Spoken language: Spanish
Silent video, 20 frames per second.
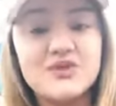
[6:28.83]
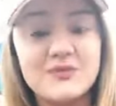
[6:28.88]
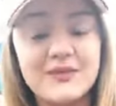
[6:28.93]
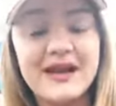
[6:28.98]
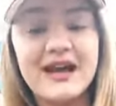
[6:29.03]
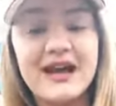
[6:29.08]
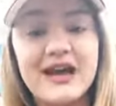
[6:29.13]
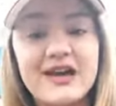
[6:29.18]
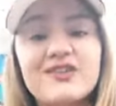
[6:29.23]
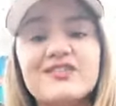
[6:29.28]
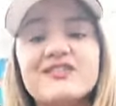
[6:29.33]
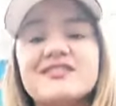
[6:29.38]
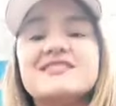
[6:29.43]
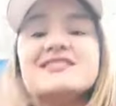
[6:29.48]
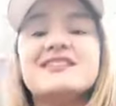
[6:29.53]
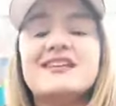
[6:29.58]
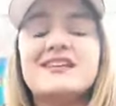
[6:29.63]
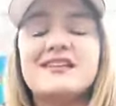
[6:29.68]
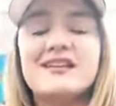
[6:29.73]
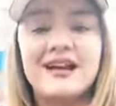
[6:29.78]
Yo me encargo de
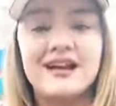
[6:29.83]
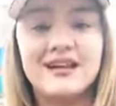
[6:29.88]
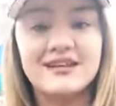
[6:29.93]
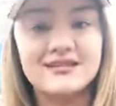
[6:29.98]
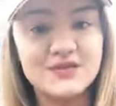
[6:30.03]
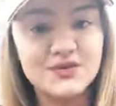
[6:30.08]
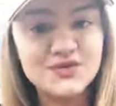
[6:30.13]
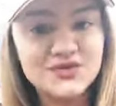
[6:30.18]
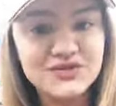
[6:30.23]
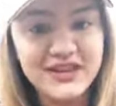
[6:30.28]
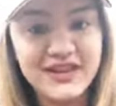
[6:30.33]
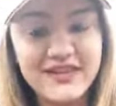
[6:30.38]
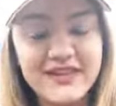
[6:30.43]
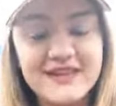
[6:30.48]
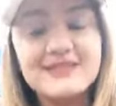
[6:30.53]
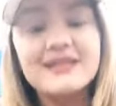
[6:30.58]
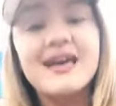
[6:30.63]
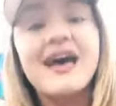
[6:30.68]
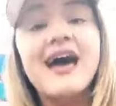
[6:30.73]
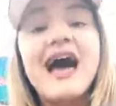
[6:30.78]
enseñarles a
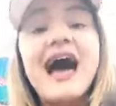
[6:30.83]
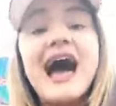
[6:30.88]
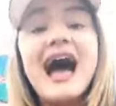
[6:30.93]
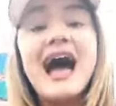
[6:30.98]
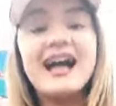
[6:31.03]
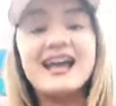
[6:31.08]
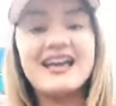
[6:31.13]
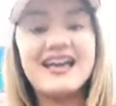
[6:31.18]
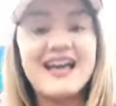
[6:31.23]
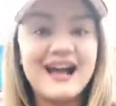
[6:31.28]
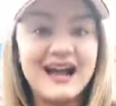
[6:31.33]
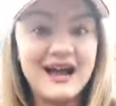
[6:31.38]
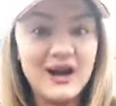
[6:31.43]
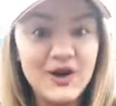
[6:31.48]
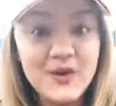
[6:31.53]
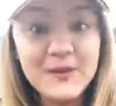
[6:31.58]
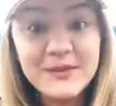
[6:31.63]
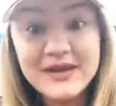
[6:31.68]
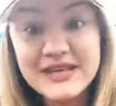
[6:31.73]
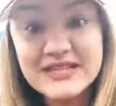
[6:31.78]
ustedes a que hagan
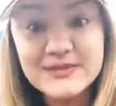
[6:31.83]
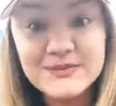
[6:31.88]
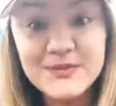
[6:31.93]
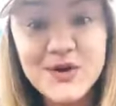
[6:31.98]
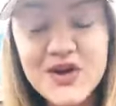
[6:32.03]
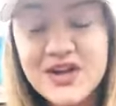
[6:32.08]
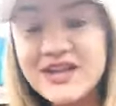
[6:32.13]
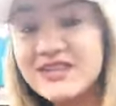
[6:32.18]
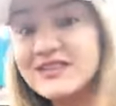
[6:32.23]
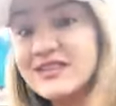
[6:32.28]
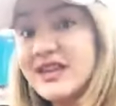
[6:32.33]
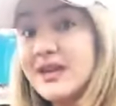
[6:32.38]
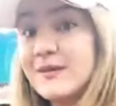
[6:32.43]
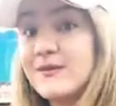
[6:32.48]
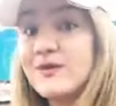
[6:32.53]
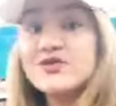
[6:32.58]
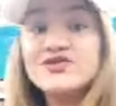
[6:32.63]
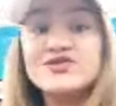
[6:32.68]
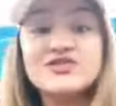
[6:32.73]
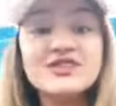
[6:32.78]
lo mismo y
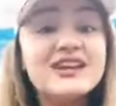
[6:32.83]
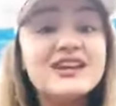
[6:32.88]
tenemos